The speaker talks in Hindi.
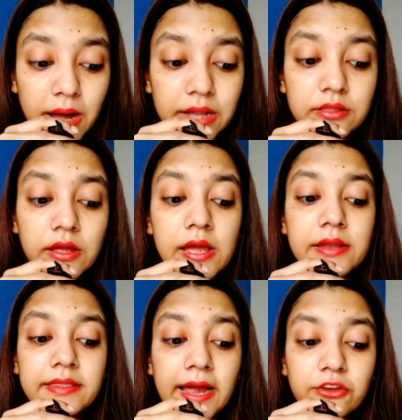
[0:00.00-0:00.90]
month
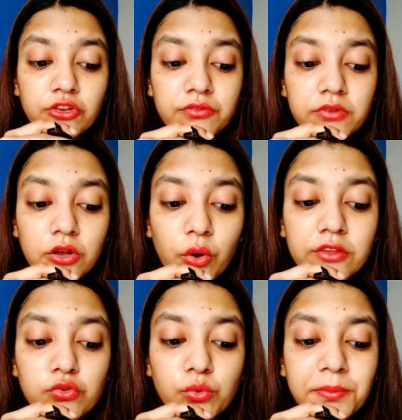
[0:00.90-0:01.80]
night shift
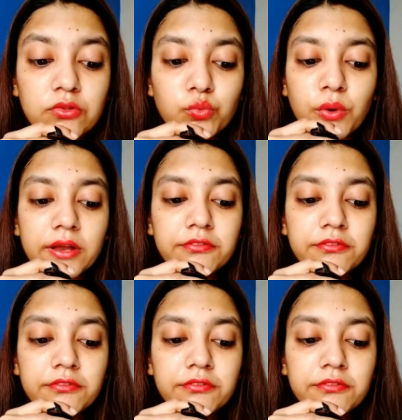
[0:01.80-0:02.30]
allowance rupees